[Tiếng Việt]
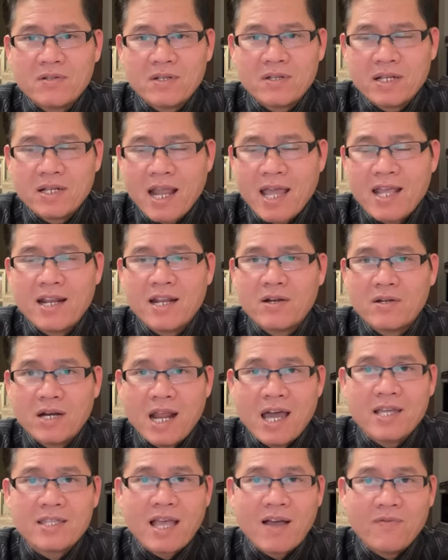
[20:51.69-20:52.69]
đây là
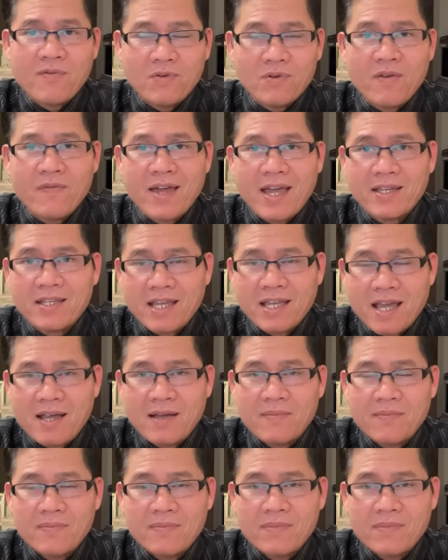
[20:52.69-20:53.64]
lời Thảo Vũ nói với anh nha